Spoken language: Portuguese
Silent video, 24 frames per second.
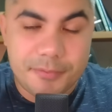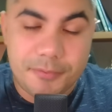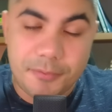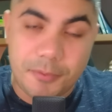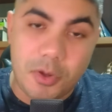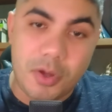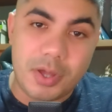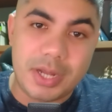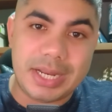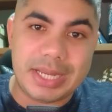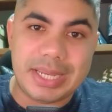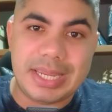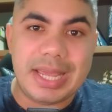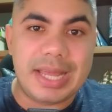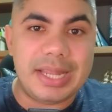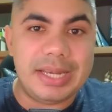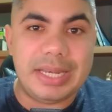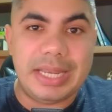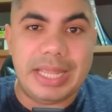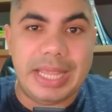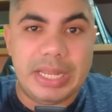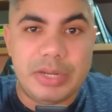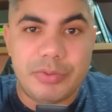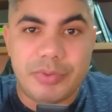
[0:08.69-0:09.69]
Fora que a
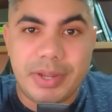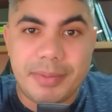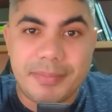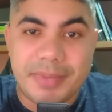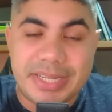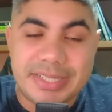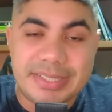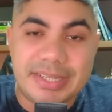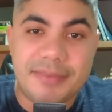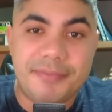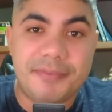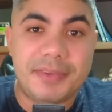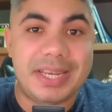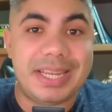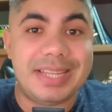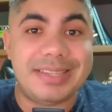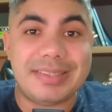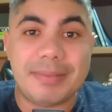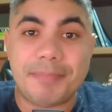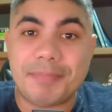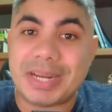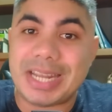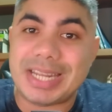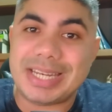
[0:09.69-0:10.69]
lei não é mais
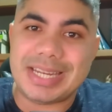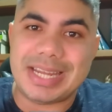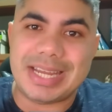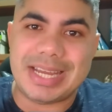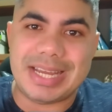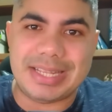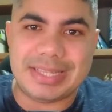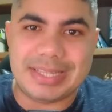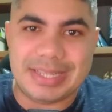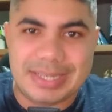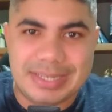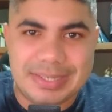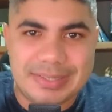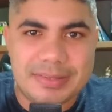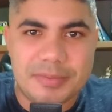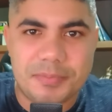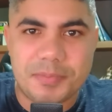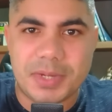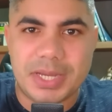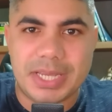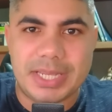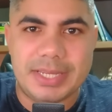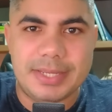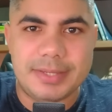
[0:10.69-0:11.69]
referência para nada nesse
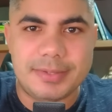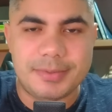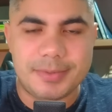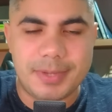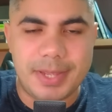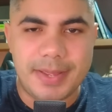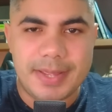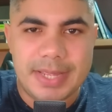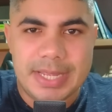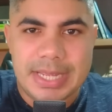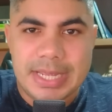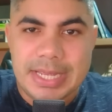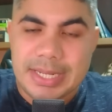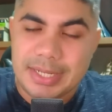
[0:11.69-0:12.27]
país, né?